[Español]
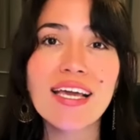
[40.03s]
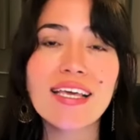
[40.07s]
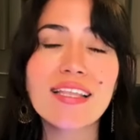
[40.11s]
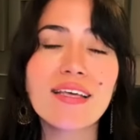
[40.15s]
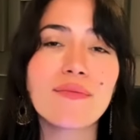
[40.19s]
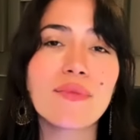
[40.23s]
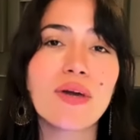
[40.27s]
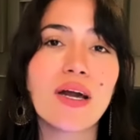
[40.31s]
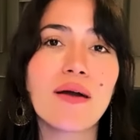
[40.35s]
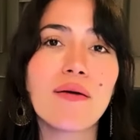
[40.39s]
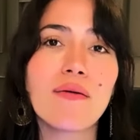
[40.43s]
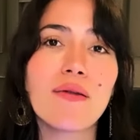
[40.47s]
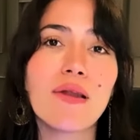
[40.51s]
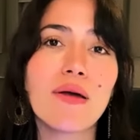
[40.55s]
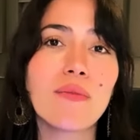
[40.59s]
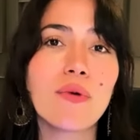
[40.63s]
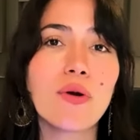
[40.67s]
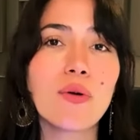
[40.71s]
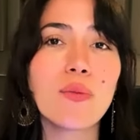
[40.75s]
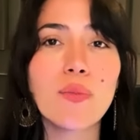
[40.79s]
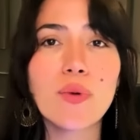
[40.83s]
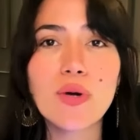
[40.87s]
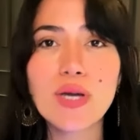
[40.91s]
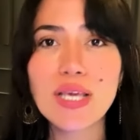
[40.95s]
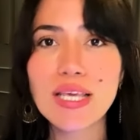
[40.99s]
y también
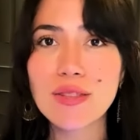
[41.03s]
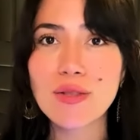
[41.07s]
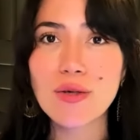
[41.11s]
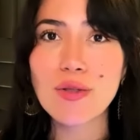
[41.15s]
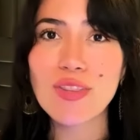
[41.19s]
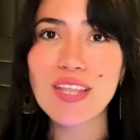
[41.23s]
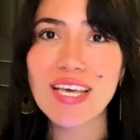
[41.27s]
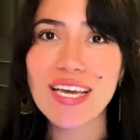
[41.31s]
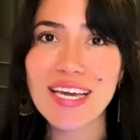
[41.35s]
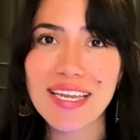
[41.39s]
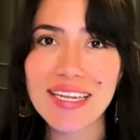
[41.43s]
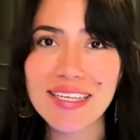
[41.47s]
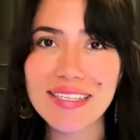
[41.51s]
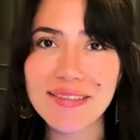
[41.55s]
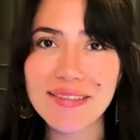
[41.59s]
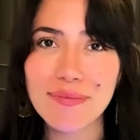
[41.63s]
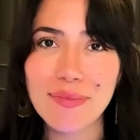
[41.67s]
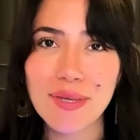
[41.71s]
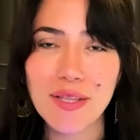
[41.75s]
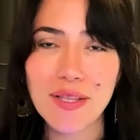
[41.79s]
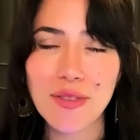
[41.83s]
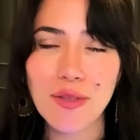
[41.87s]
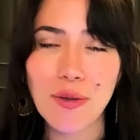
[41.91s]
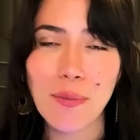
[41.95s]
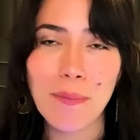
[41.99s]
hablamos un poquito de
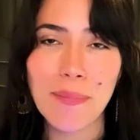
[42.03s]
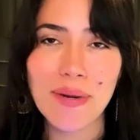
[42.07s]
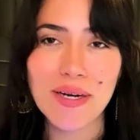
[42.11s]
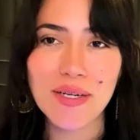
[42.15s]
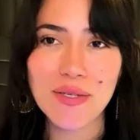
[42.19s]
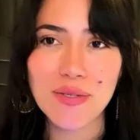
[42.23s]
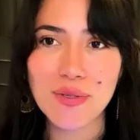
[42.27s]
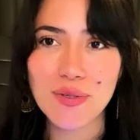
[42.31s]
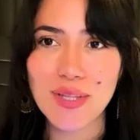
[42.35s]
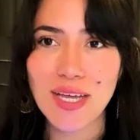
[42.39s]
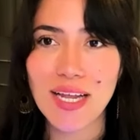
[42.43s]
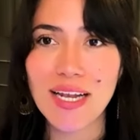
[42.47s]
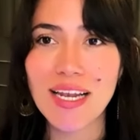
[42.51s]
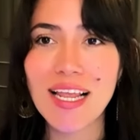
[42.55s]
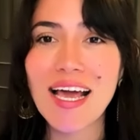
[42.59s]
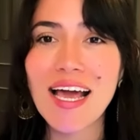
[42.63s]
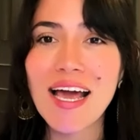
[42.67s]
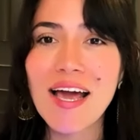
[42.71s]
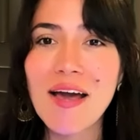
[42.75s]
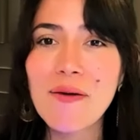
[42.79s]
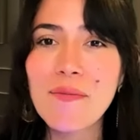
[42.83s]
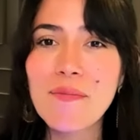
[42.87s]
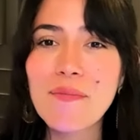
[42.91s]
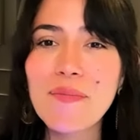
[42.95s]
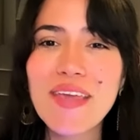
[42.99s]
crecimiento personal.
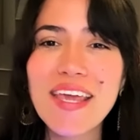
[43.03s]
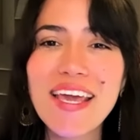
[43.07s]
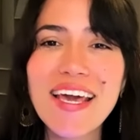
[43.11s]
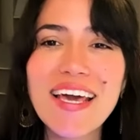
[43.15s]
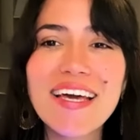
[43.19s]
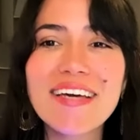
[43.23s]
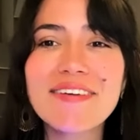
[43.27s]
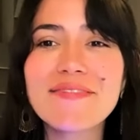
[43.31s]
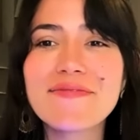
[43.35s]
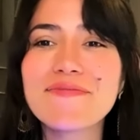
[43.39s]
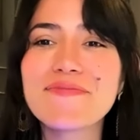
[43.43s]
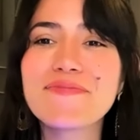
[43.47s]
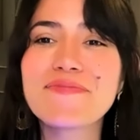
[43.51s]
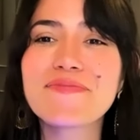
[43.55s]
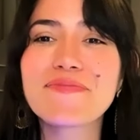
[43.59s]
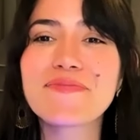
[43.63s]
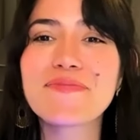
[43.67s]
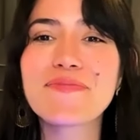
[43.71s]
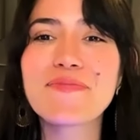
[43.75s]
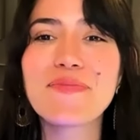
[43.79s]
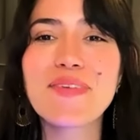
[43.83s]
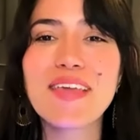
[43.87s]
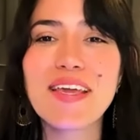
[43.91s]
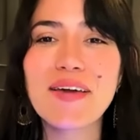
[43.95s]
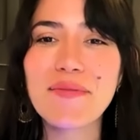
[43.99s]
Bien,
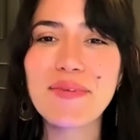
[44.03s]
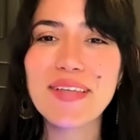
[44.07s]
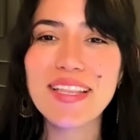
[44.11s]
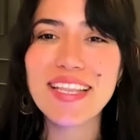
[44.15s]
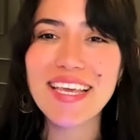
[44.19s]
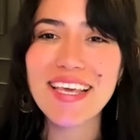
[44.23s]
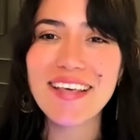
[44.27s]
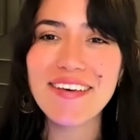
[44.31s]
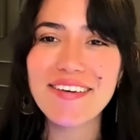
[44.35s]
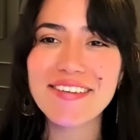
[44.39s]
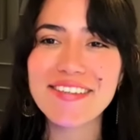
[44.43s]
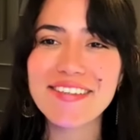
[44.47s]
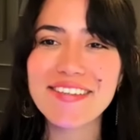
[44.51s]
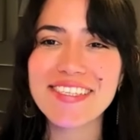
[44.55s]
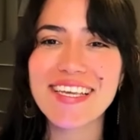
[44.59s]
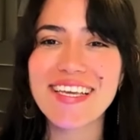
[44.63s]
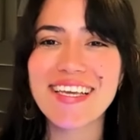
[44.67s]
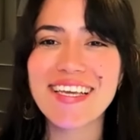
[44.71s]
bienvenidos.